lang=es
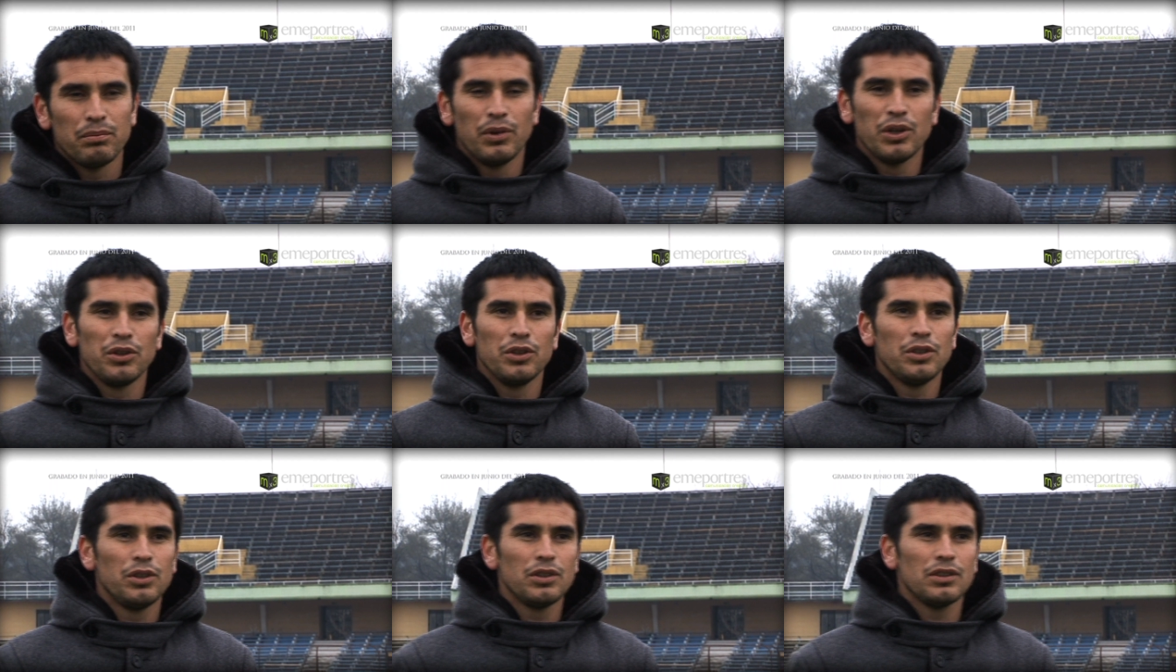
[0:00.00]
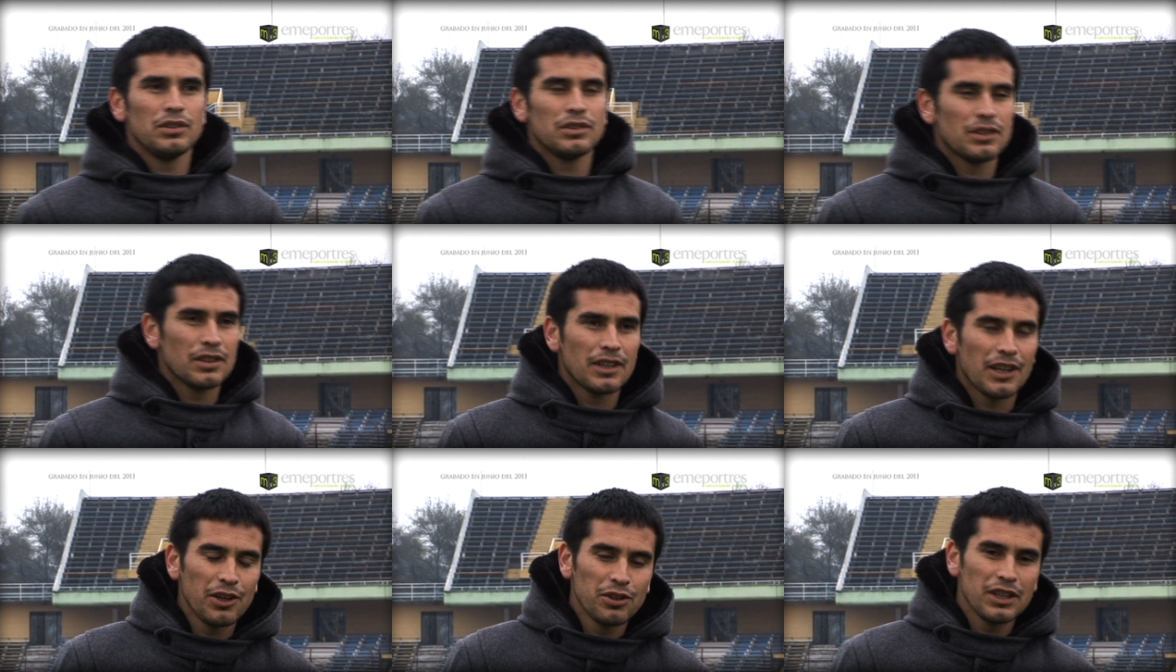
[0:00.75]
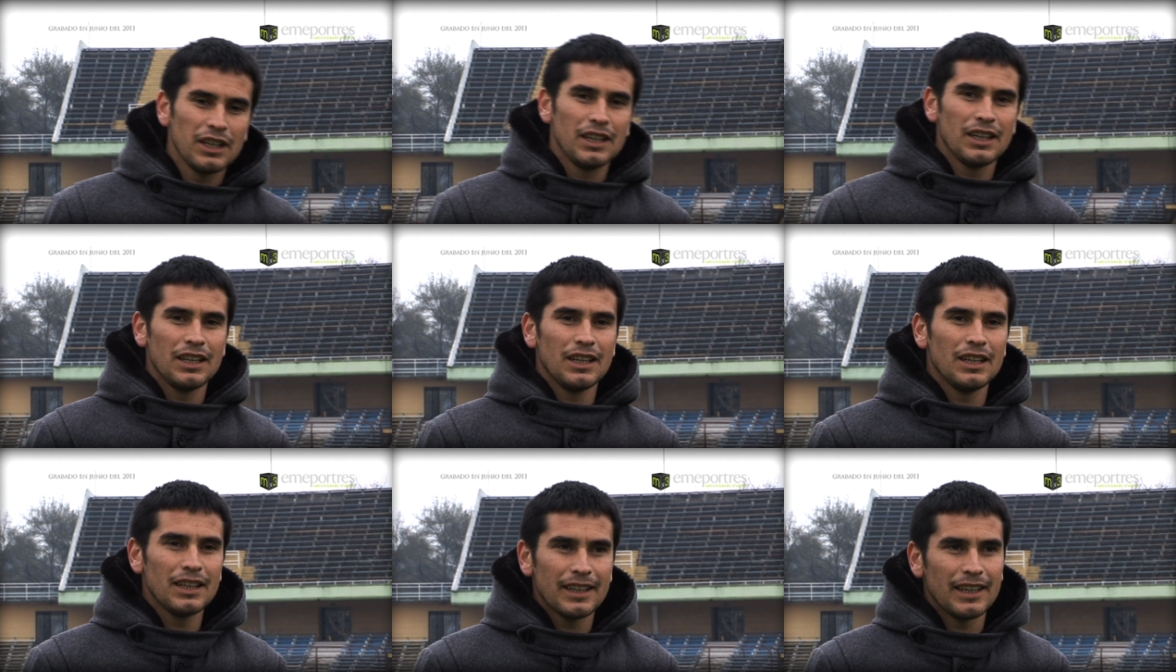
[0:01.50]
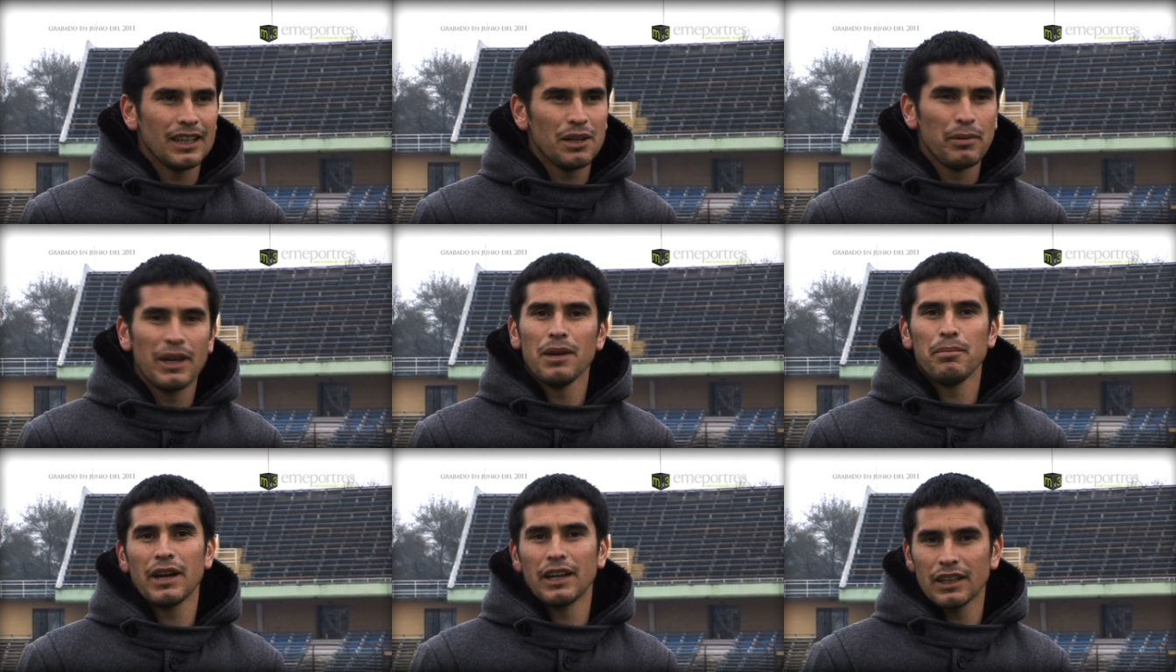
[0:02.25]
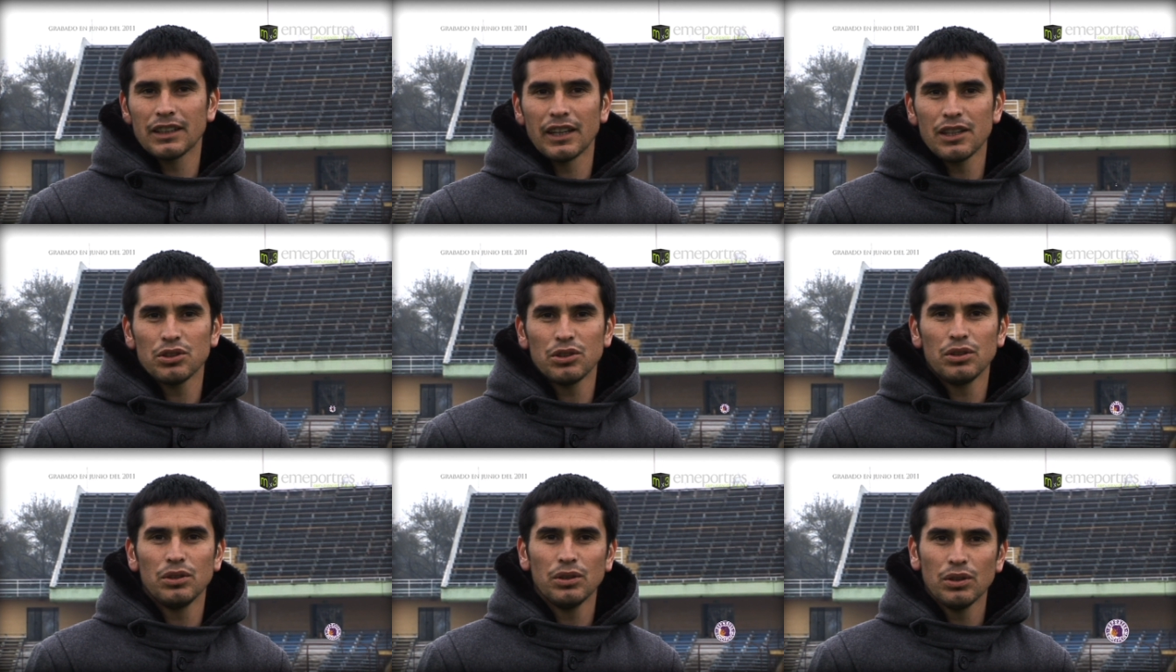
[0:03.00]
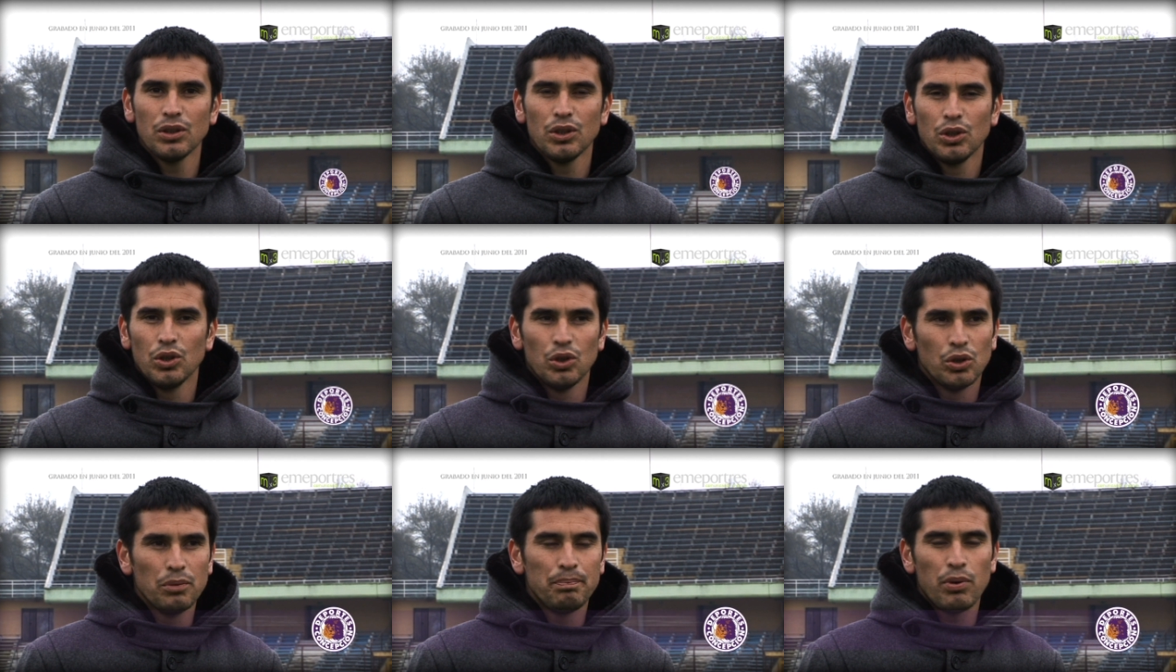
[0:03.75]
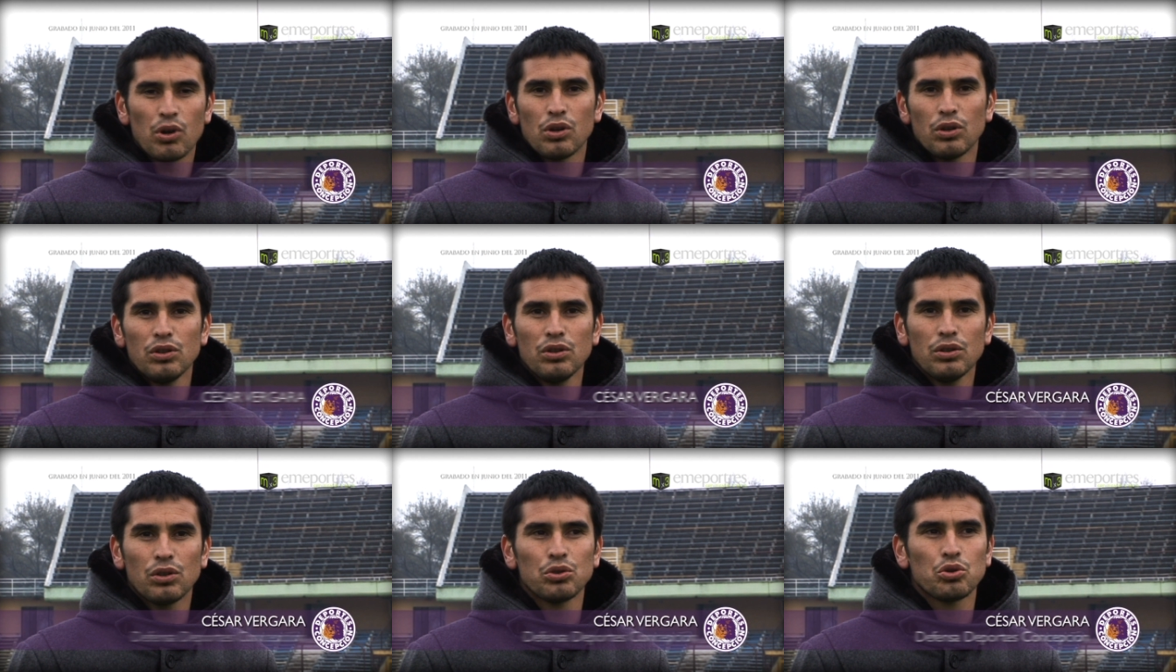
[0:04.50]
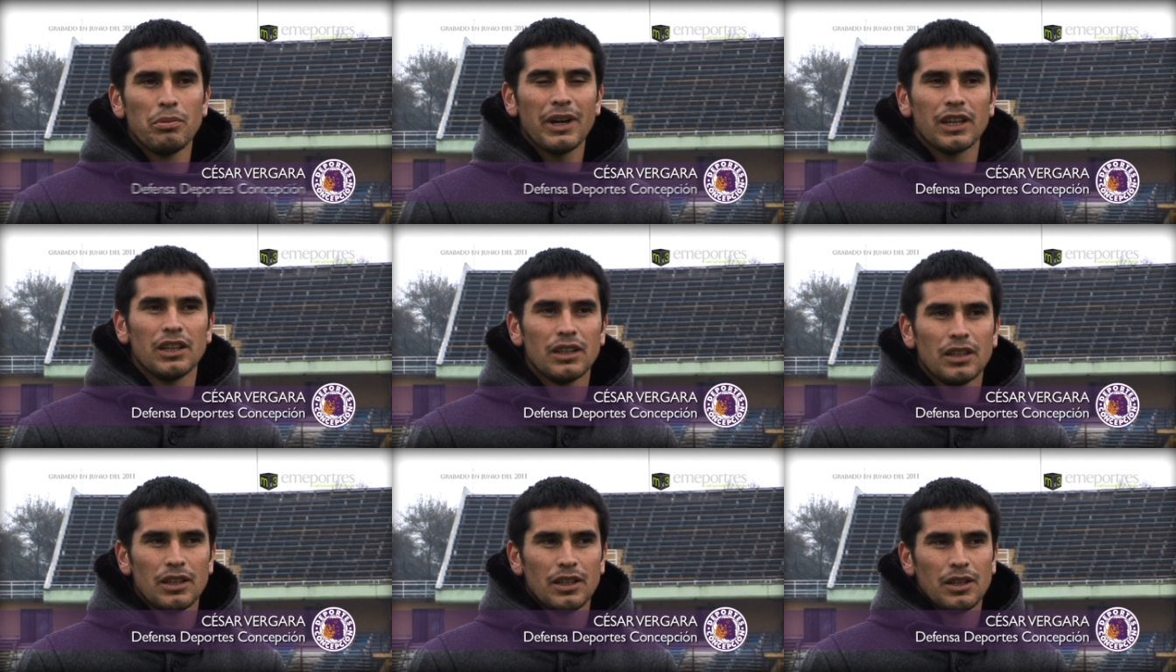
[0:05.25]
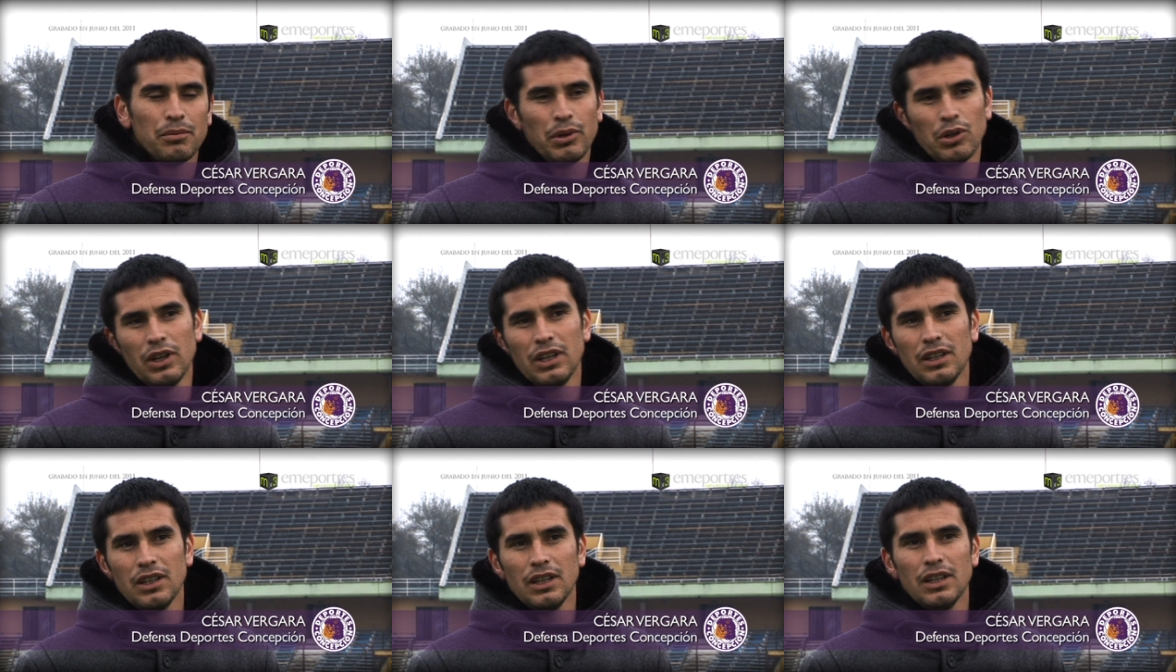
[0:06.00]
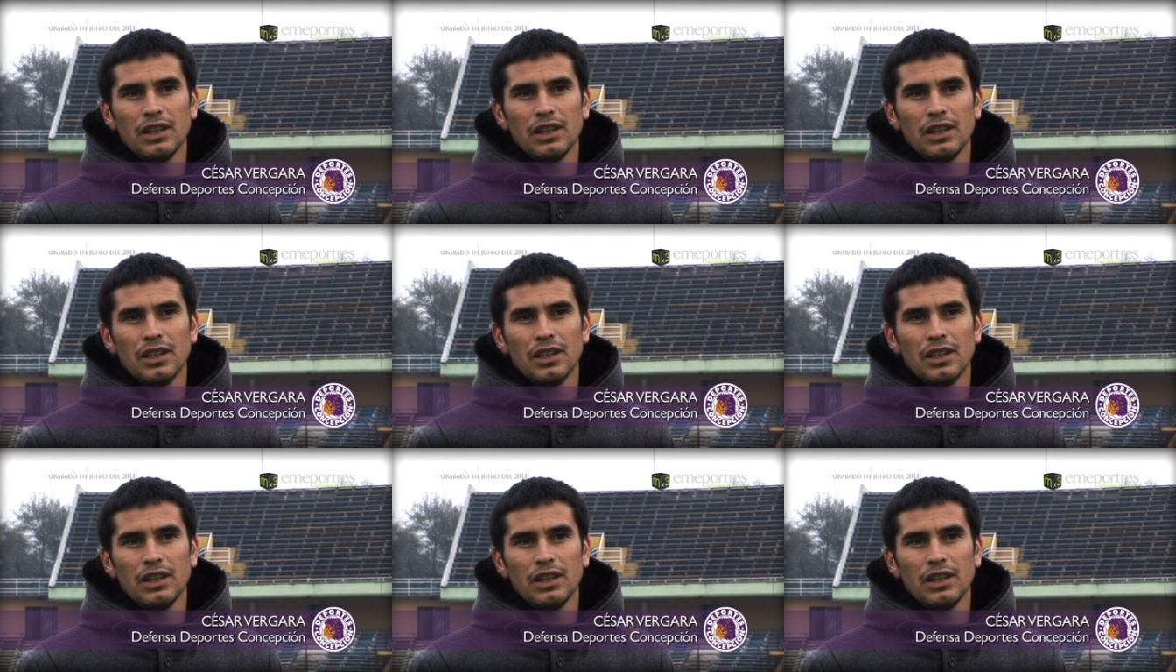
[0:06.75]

Bueno, yo creo que, me, caracterizo un poco con, su imagen, pero él,